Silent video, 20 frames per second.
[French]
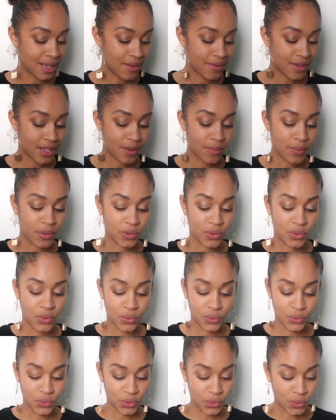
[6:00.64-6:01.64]
les vêtements que
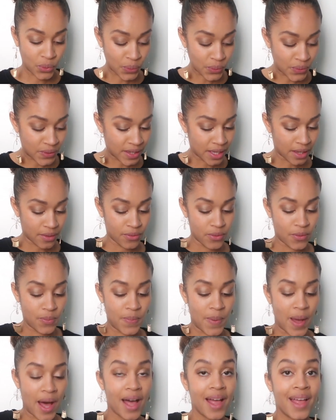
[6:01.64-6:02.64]
l'on ne conserve
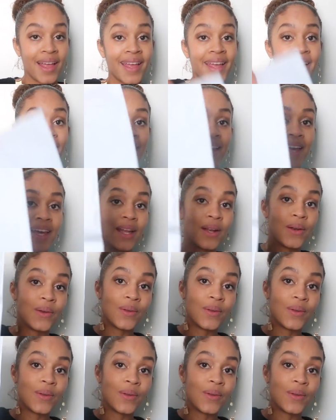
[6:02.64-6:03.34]
pas et